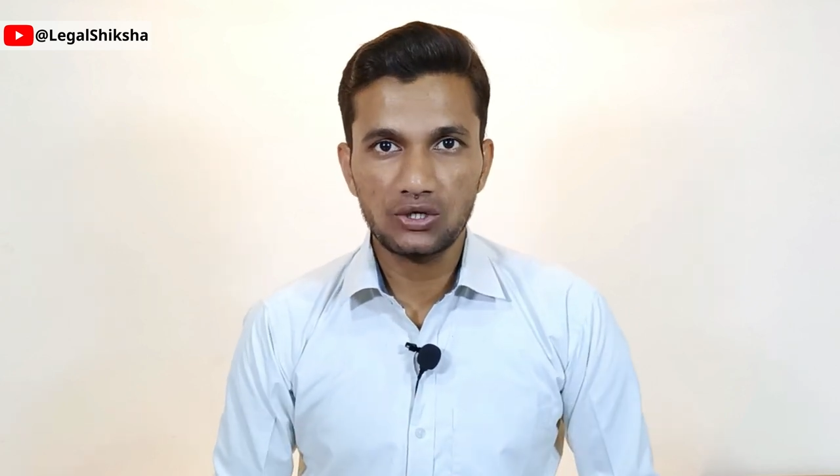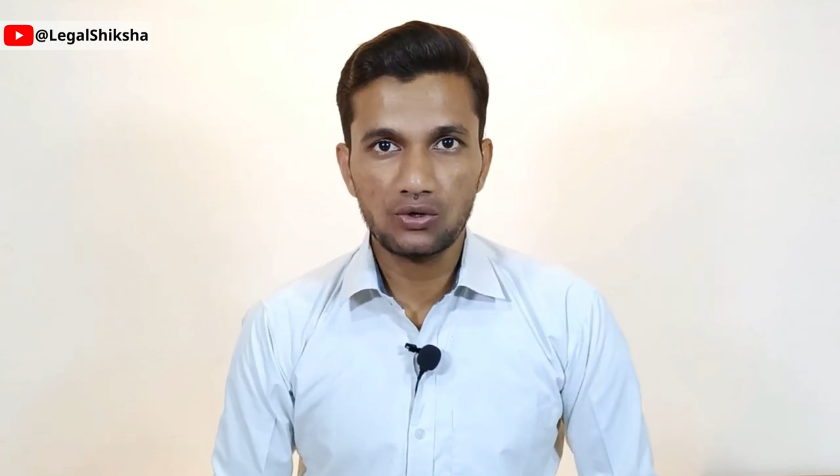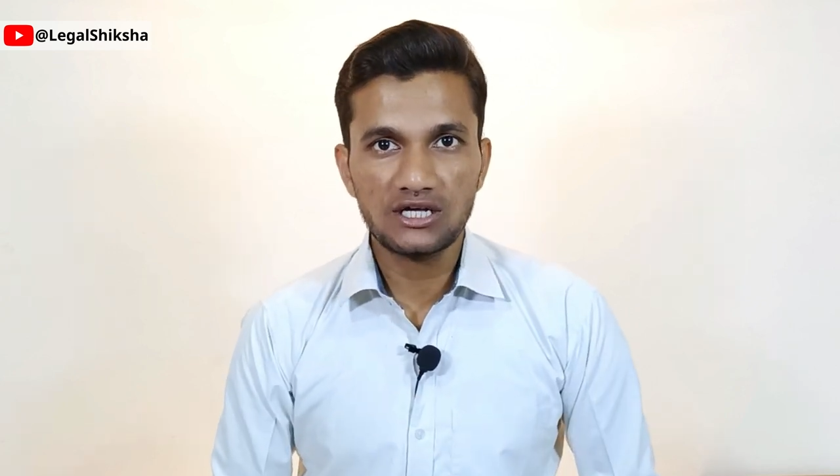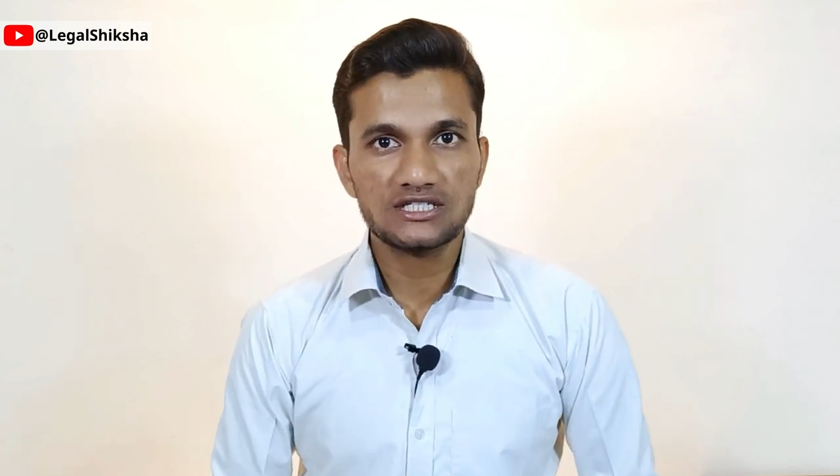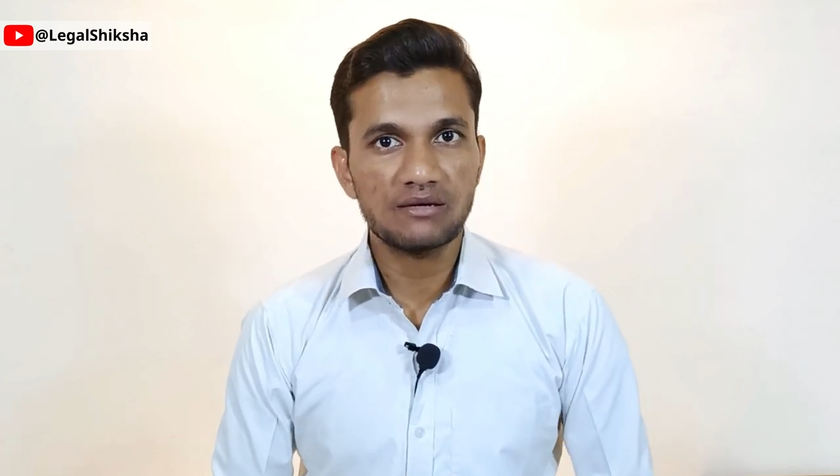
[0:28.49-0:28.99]

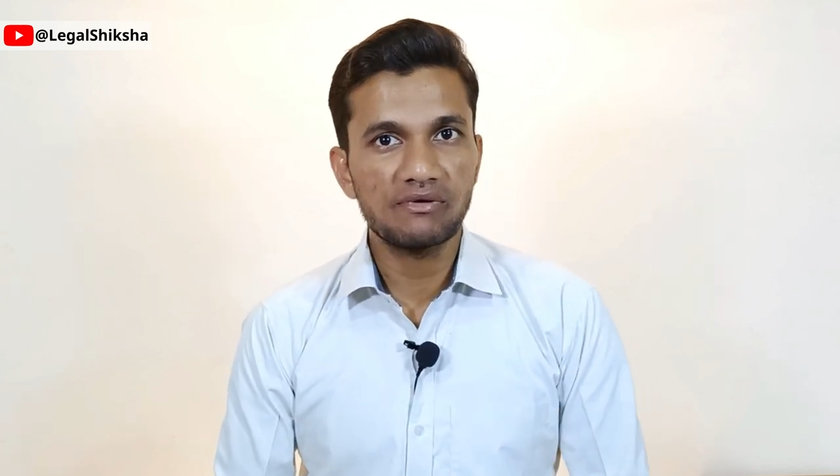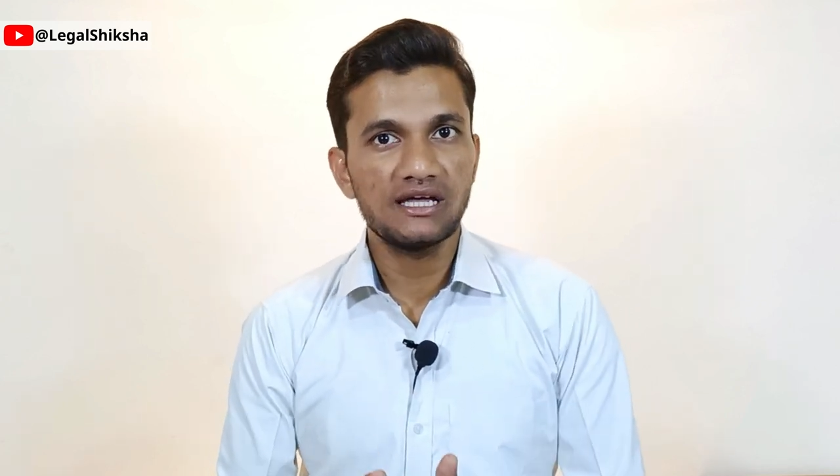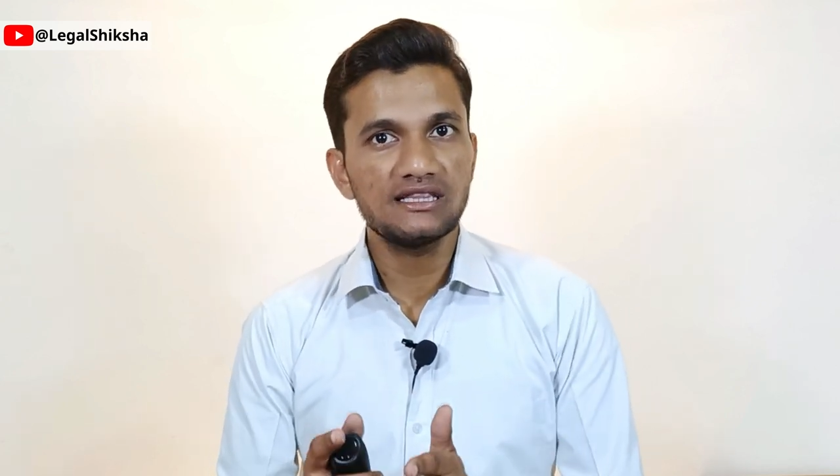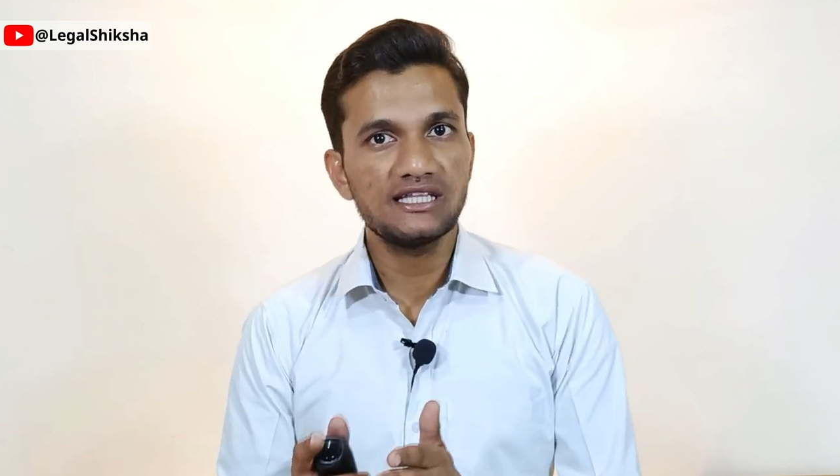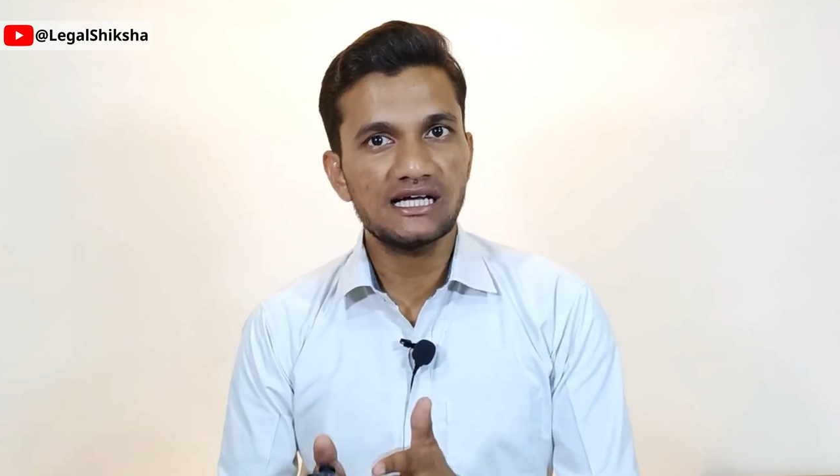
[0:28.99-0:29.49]
दिनों का
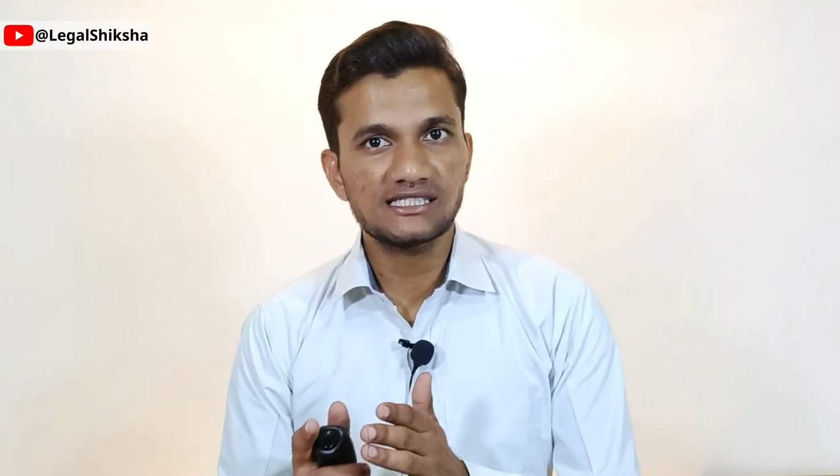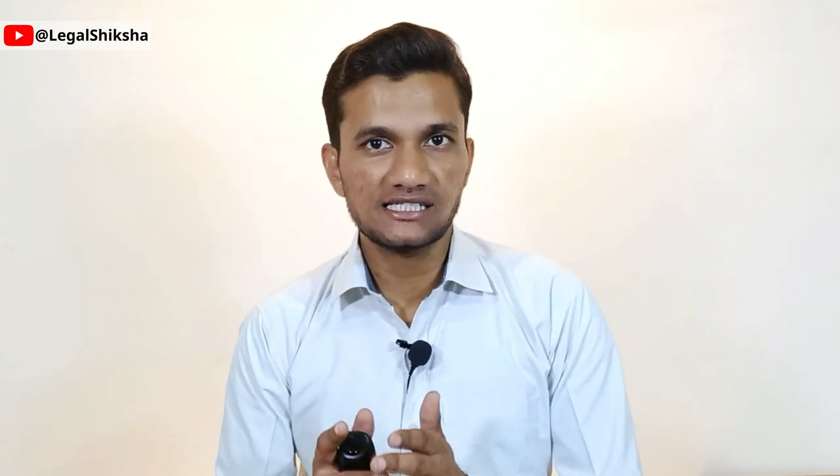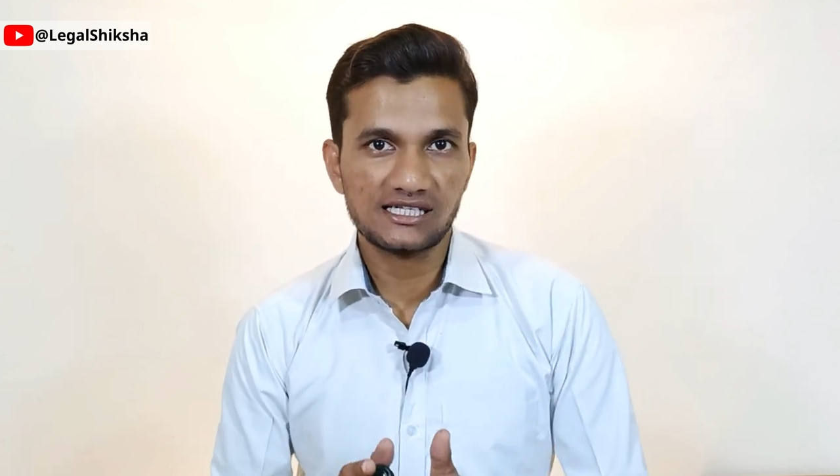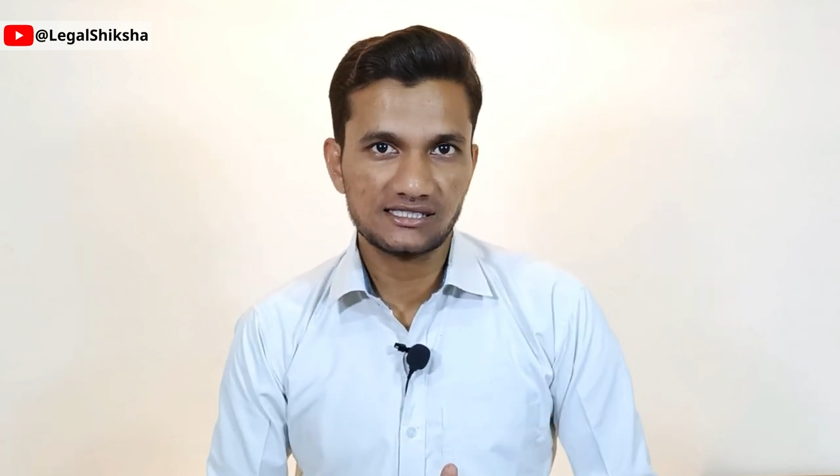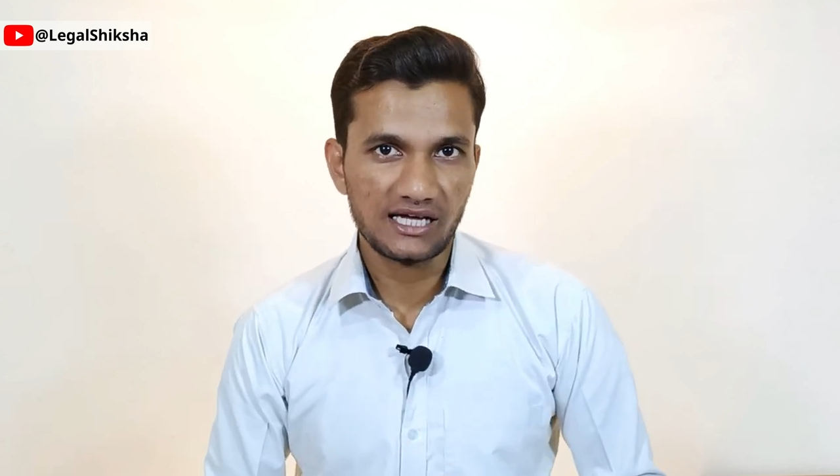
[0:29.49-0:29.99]
समय ही दिया
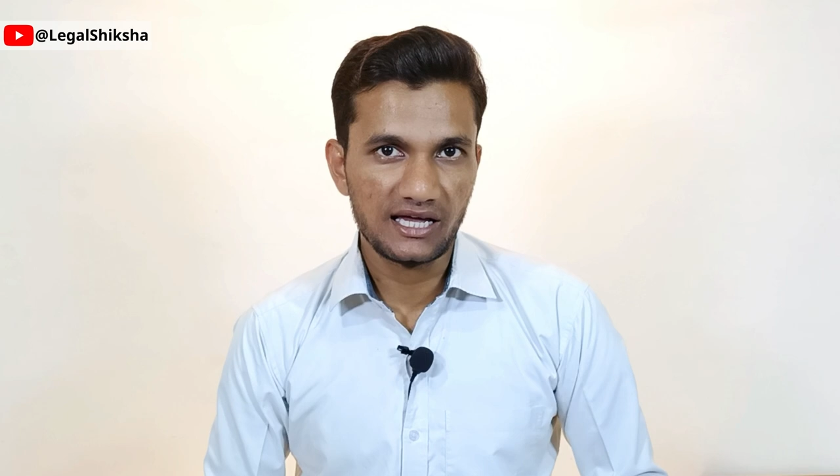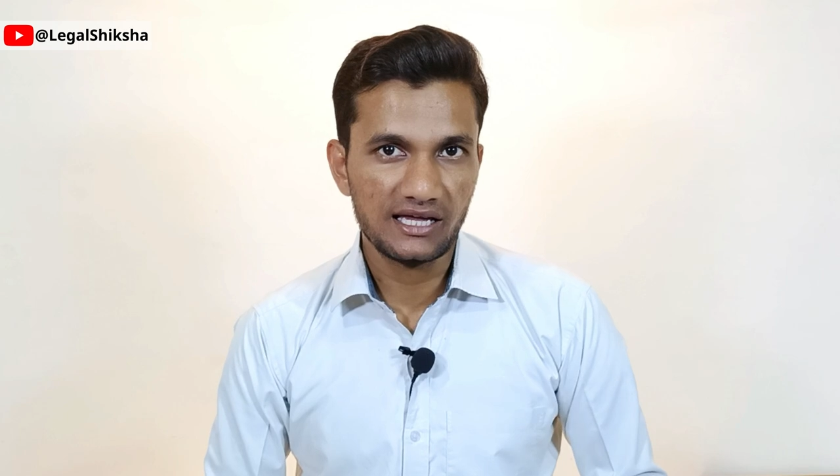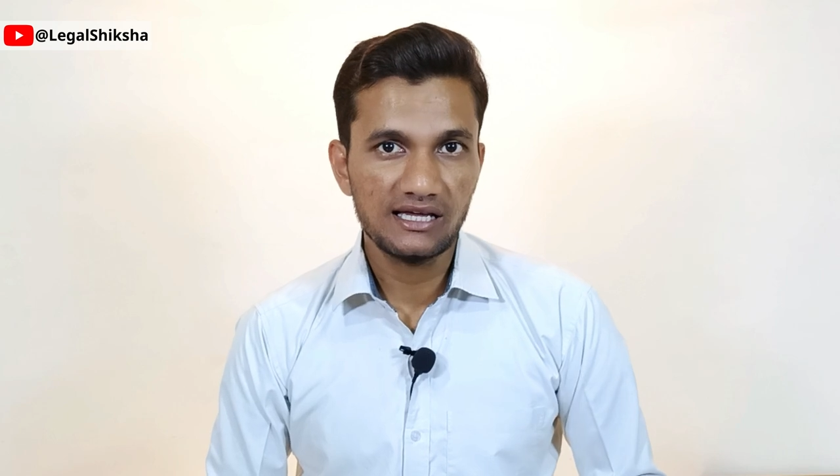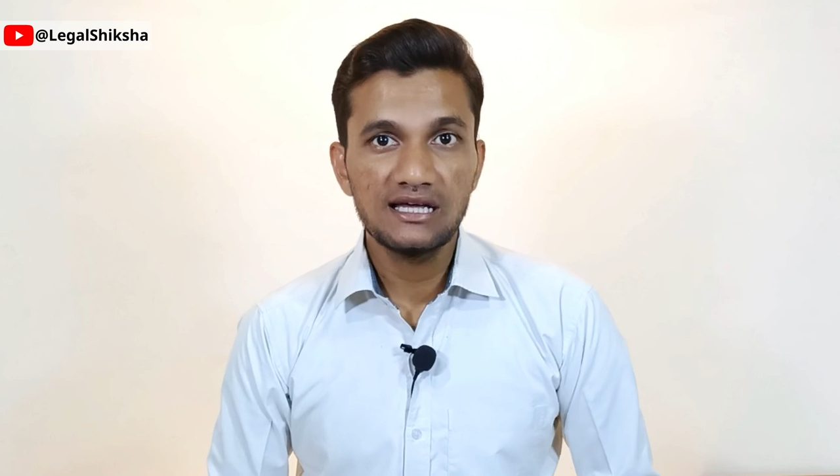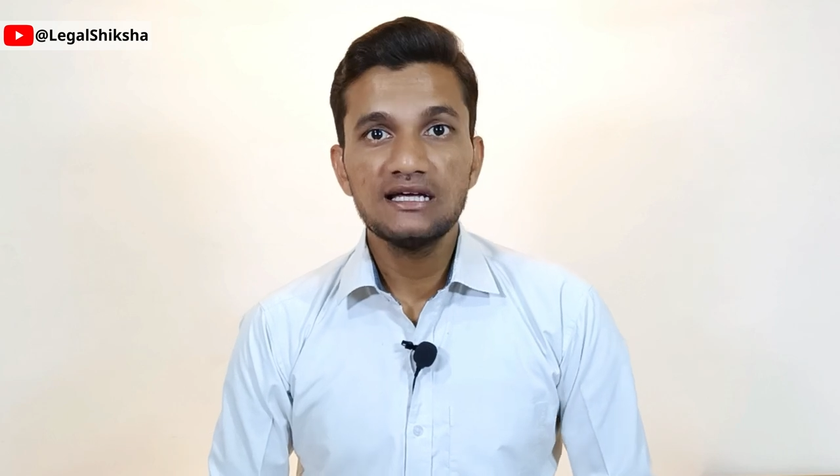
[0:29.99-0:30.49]
जा सकता
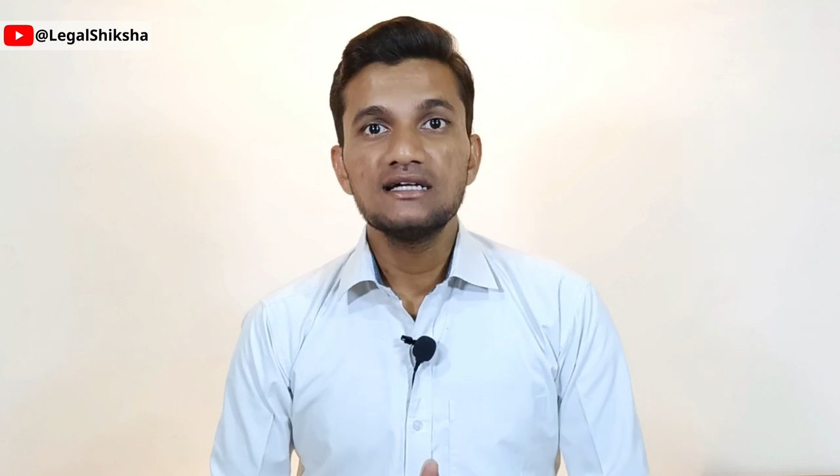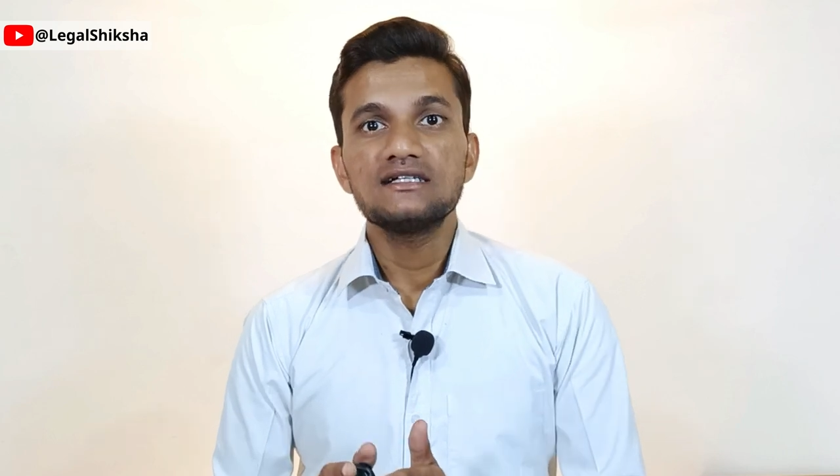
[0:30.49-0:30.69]
है